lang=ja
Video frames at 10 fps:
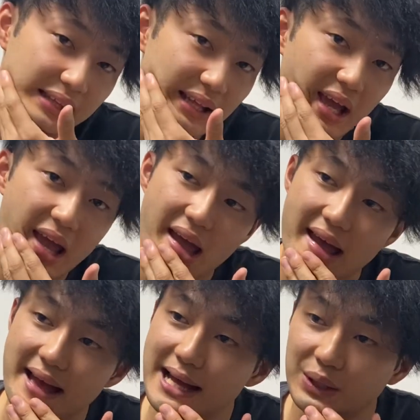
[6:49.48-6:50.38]
ね、
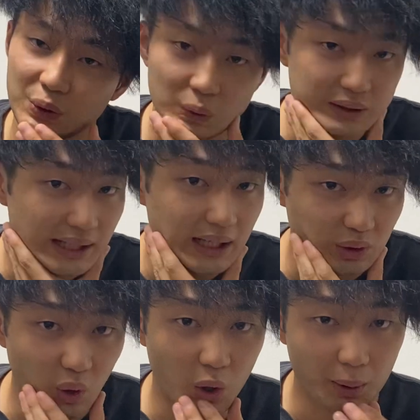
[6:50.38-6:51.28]
取った
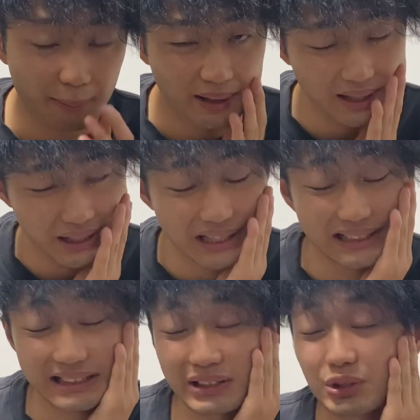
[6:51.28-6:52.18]
後、まあ、
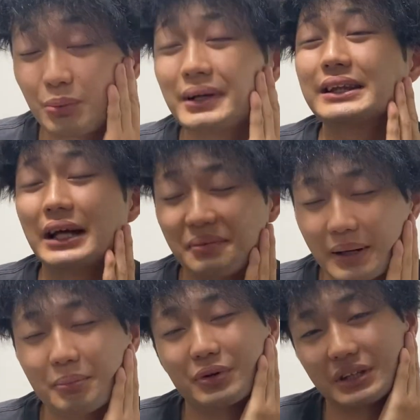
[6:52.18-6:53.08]
先頭
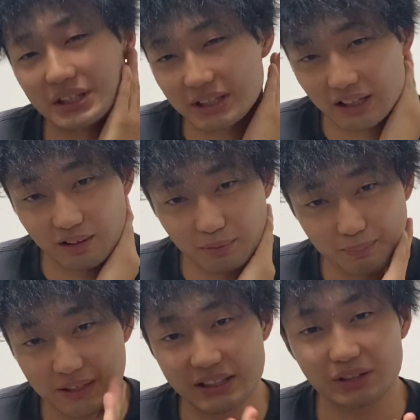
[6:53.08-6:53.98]
バッターファーボールでしたけども、
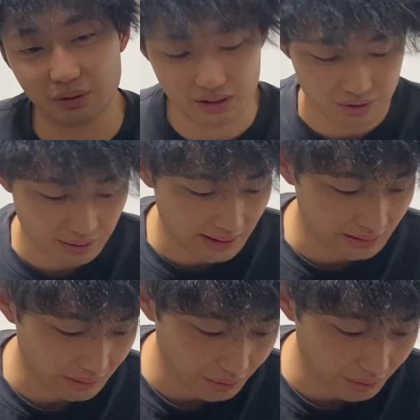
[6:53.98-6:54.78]
ピシッとね、その後を